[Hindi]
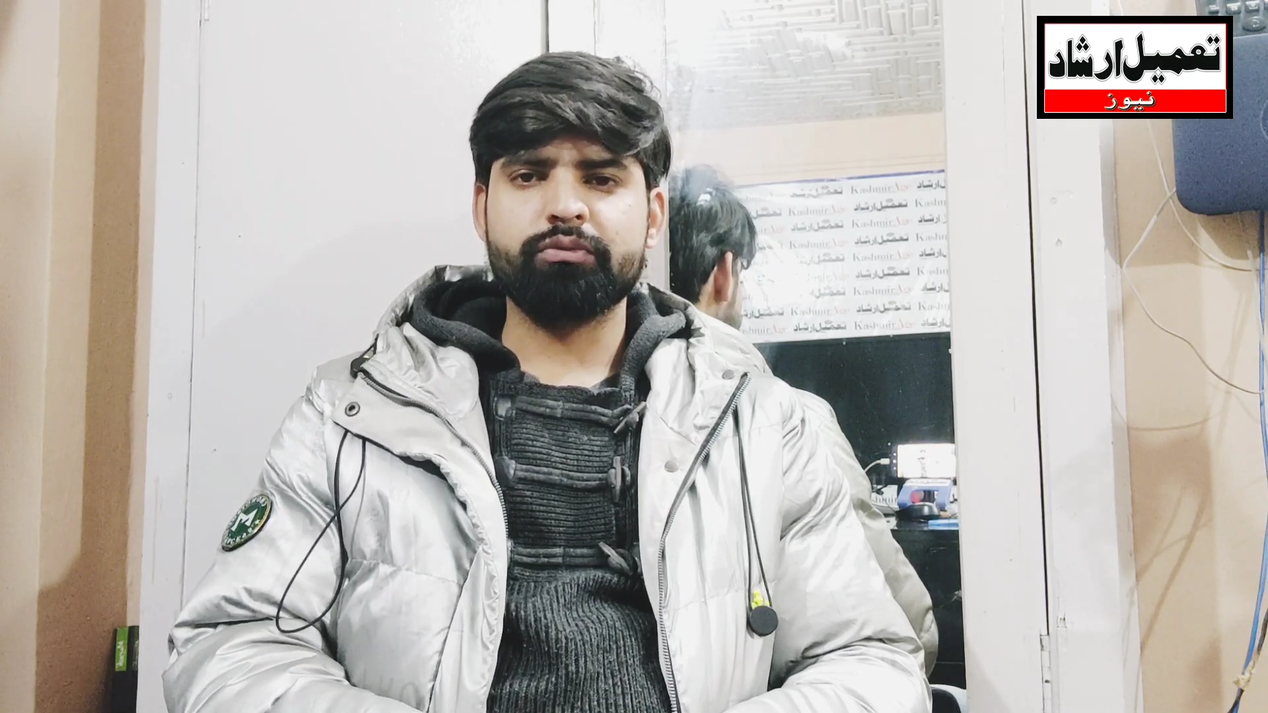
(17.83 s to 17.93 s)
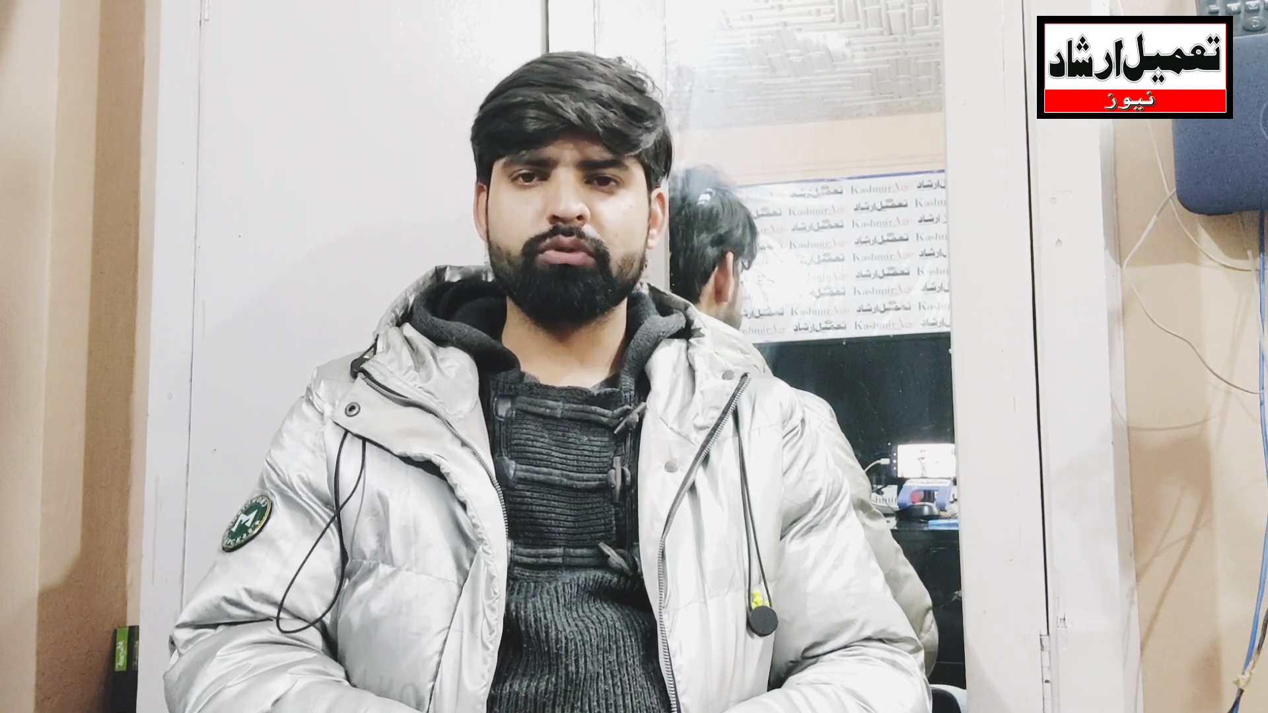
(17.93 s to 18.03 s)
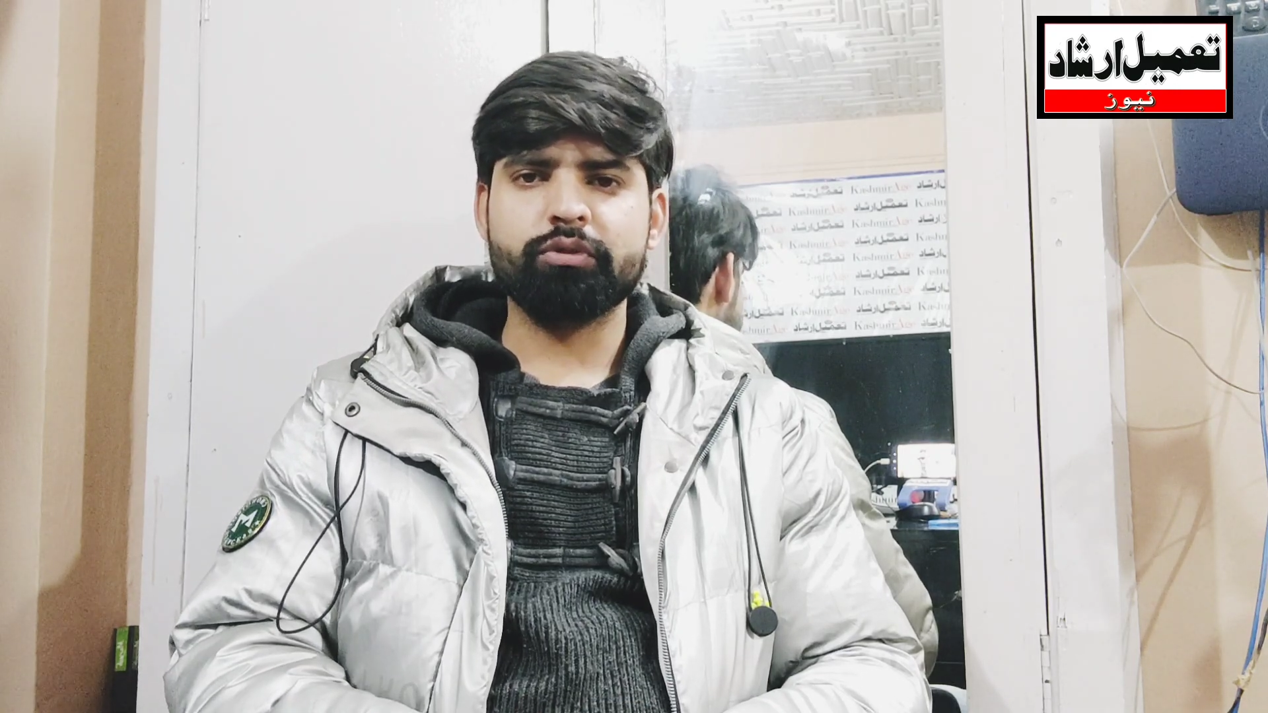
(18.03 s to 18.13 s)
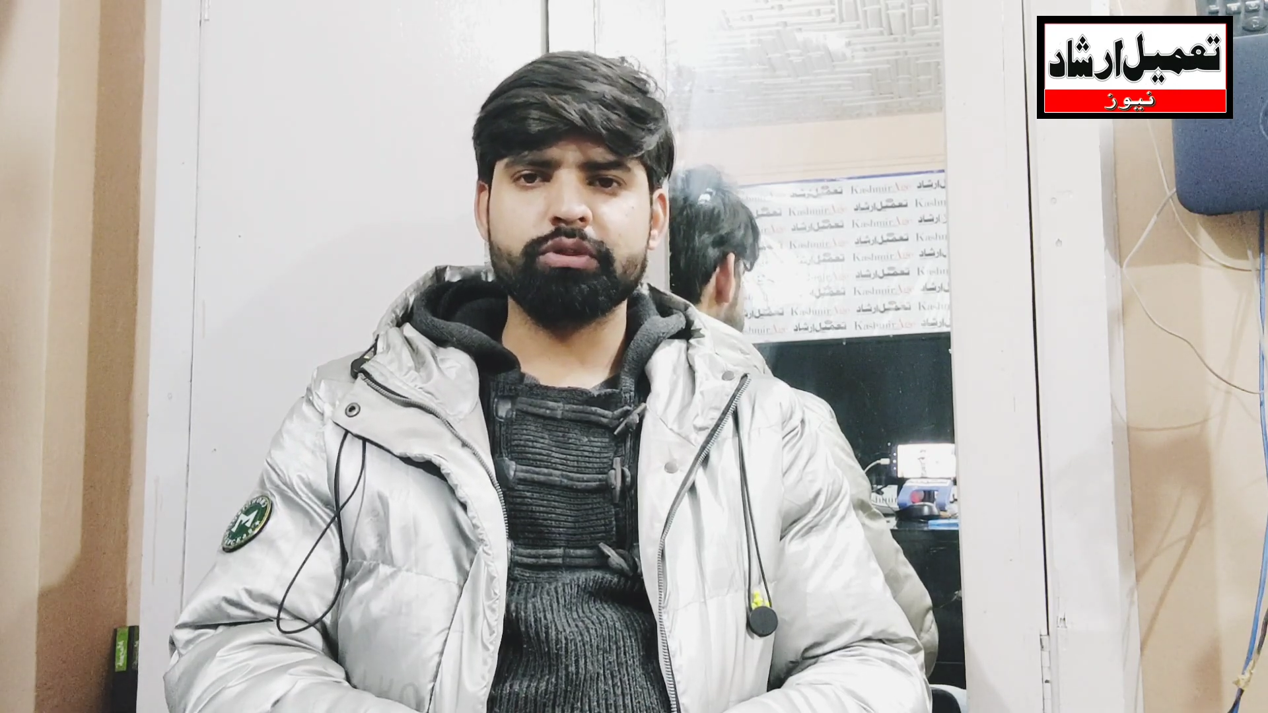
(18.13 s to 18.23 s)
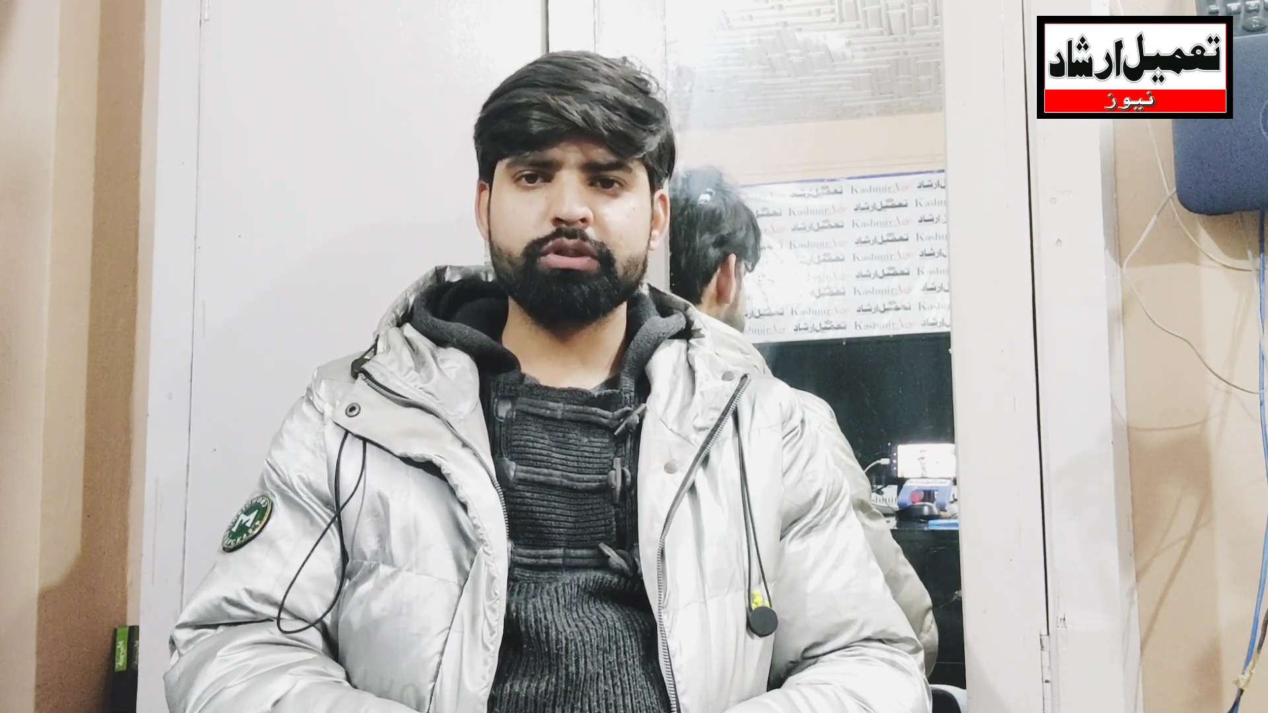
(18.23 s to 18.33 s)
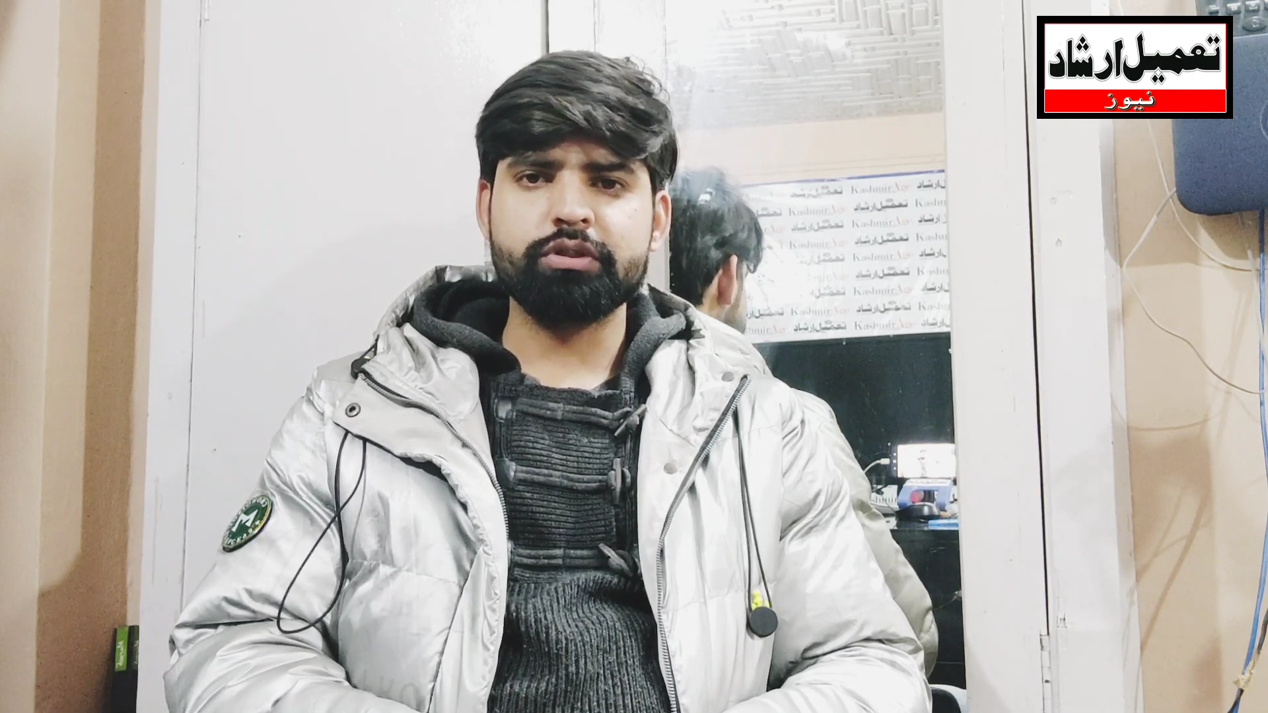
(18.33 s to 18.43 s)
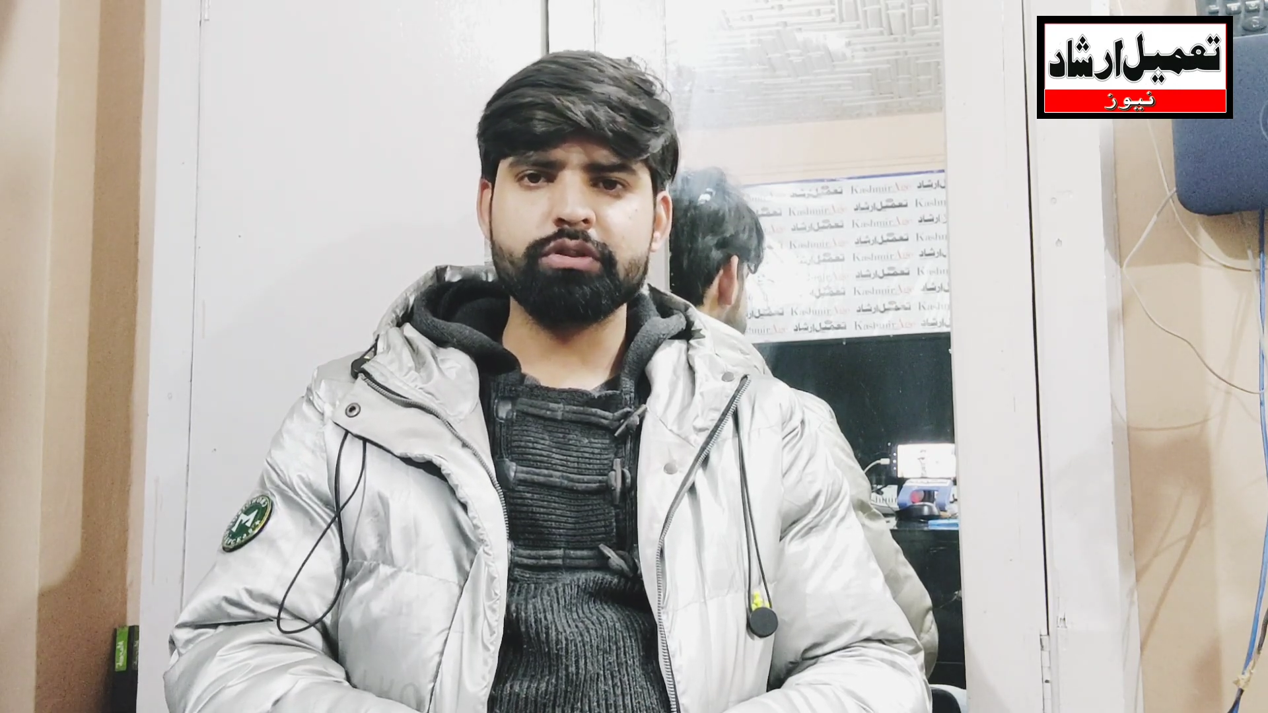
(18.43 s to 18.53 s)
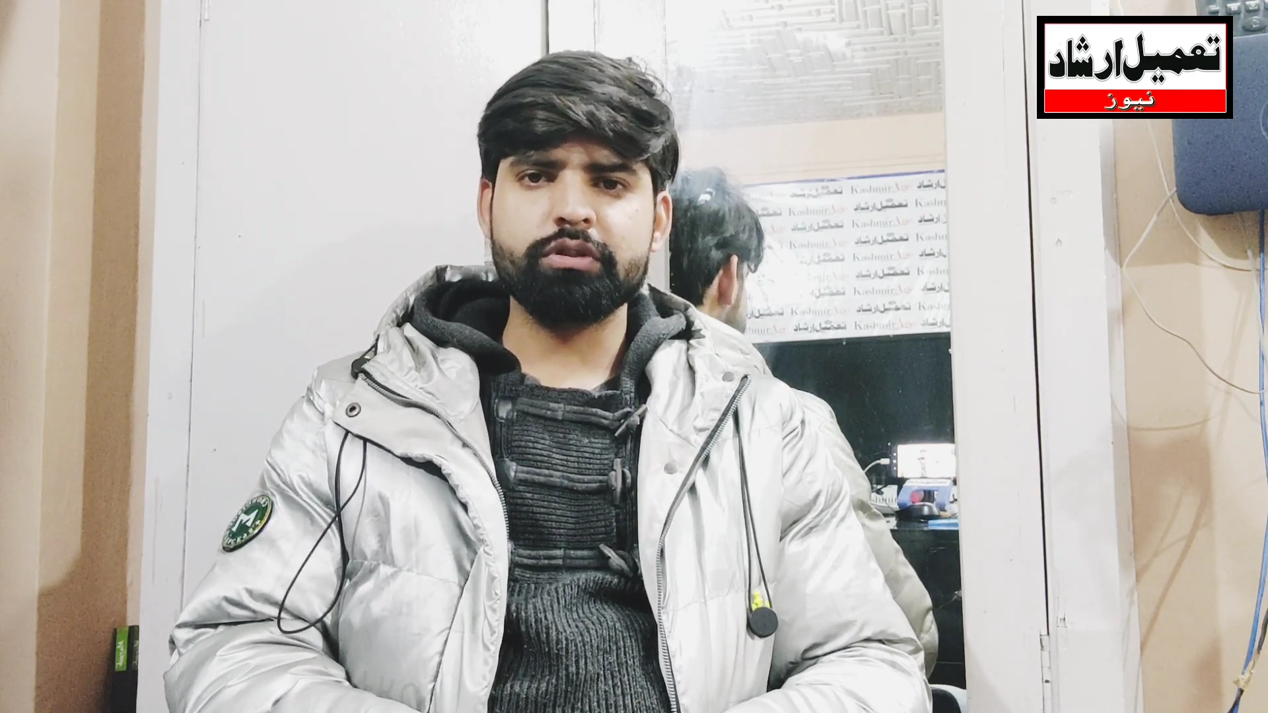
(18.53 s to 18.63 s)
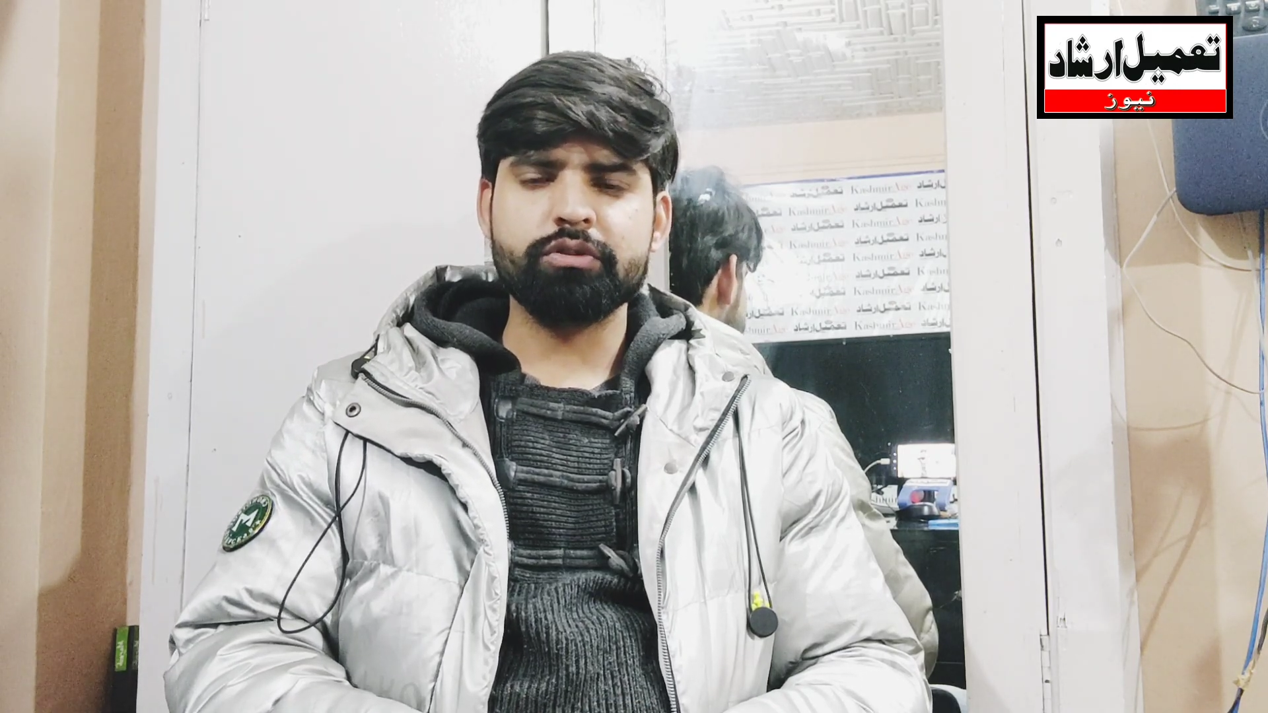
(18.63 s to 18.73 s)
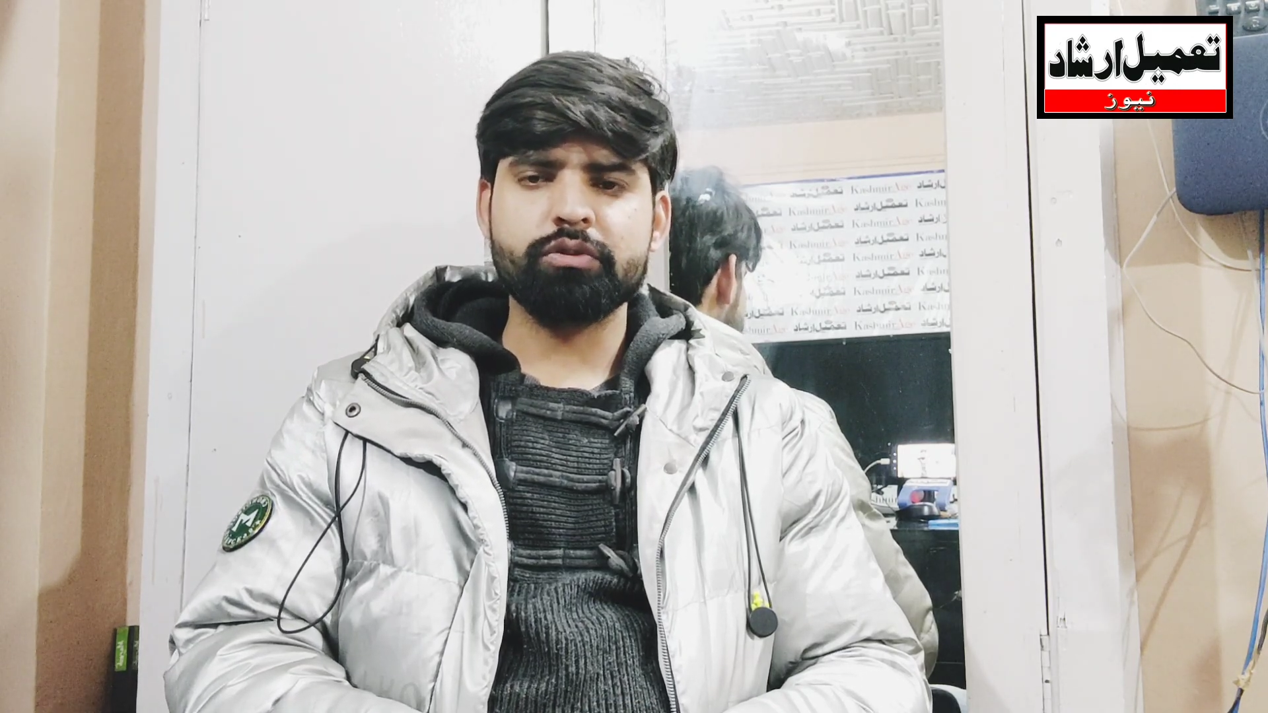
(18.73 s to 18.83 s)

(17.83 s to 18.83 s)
फोर्सेस